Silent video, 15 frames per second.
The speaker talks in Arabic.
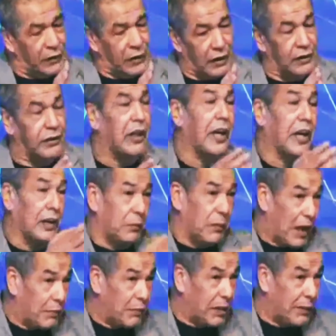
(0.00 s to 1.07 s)
انت راك
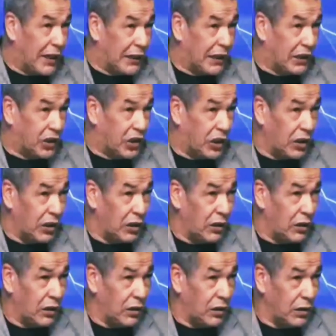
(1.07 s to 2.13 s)
مامن بهذاك الشيء
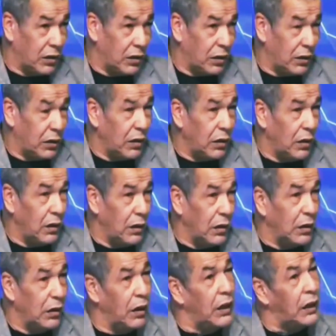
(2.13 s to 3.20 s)
انا شفتها انا
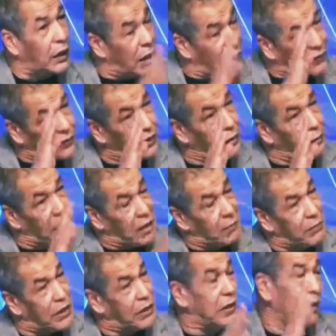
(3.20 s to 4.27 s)
امان خلاص
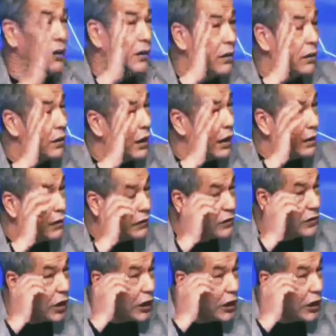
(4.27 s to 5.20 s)
مامن الله ان شاء